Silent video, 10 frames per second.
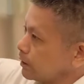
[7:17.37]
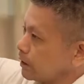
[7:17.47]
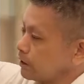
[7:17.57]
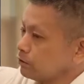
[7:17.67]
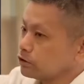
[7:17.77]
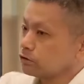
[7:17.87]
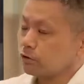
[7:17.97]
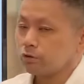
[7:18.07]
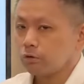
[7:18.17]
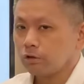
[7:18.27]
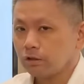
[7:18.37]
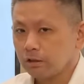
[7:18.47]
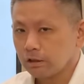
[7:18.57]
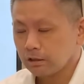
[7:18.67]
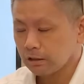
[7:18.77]
が命取り取り
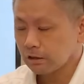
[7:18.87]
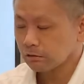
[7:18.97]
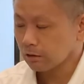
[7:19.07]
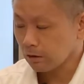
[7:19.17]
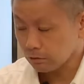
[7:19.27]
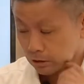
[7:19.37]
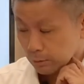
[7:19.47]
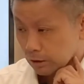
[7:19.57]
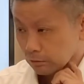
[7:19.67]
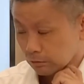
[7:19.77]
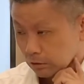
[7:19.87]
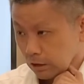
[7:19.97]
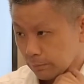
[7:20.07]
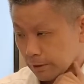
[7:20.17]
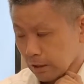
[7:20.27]
になる可能性もあるの
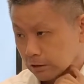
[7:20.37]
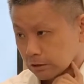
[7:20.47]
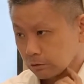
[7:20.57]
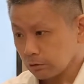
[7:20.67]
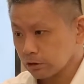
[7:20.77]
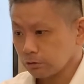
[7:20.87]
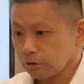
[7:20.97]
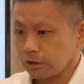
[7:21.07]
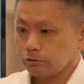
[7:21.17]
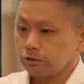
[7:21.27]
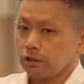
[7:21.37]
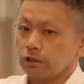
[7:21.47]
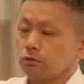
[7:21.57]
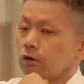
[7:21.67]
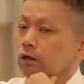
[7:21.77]
で、やっぱり風通しのいい雰囲
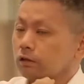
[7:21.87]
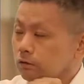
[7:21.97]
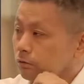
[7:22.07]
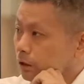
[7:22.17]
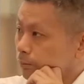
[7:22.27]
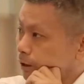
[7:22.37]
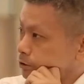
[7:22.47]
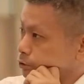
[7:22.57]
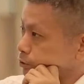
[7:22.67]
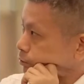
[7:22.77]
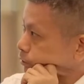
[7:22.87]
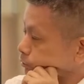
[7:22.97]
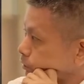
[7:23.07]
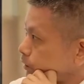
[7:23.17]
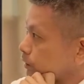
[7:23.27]
気とかっていうのがまあ重要な
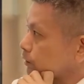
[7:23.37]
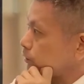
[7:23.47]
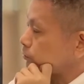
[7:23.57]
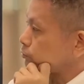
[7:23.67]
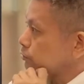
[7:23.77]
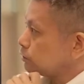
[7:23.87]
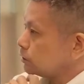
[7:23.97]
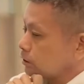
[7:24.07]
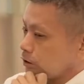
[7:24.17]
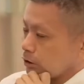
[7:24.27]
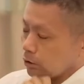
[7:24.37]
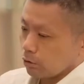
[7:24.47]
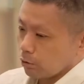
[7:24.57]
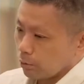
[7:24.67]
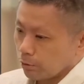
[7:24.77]
のかなっていうふうに
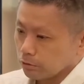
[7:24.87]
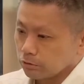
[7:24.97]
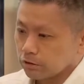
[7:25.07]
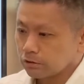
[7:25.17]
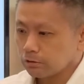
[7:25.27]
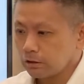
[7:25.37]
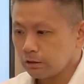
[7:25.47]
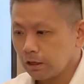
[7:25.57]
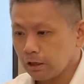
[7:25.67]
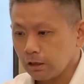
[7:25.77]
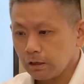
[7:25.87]
思うんですよね。で